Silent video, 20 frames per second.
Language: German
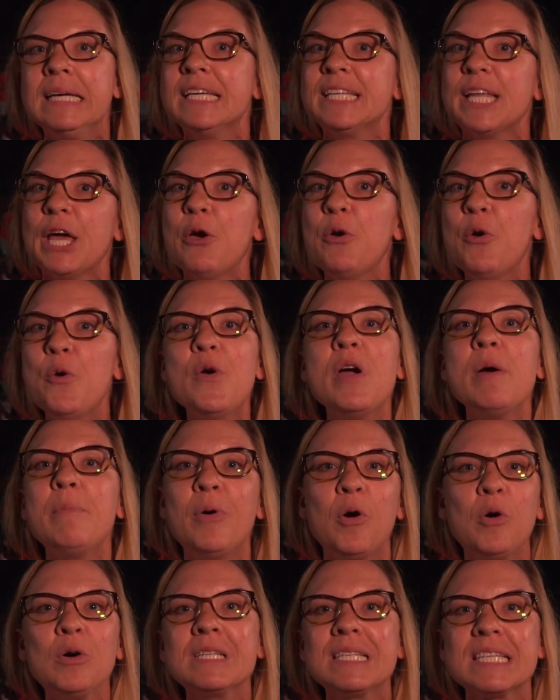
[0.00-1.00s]
der
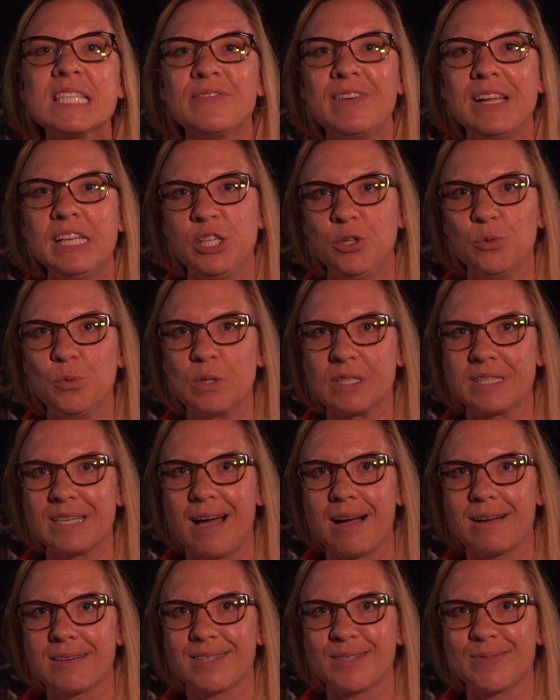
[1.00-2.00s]
Höhepunkt des
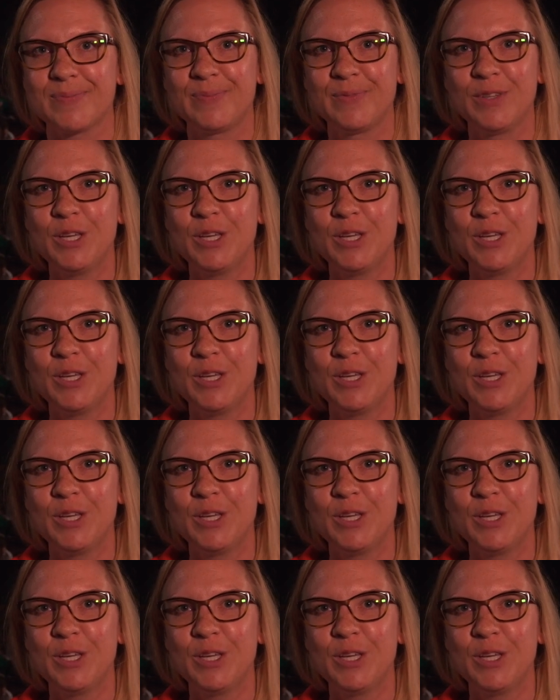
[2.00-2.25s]
Weltjugendtags.